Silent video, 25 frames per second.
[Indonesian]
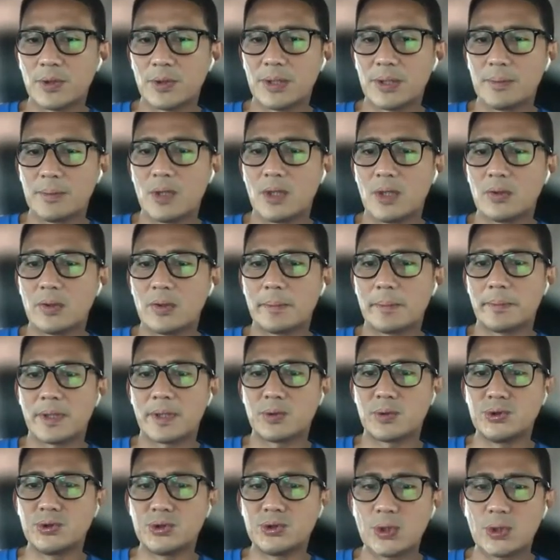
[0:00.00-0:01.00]
ribu
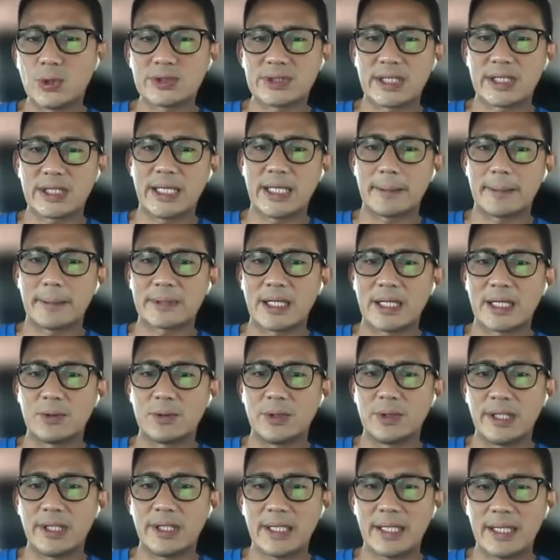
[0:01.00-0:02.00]
pengunjung setiap
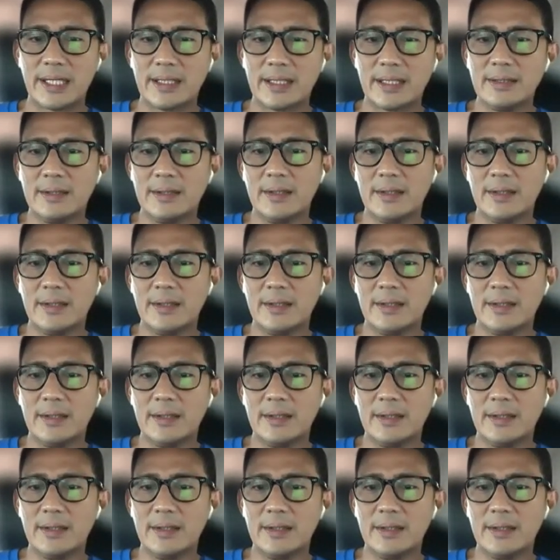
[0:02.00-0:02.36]
tahunnya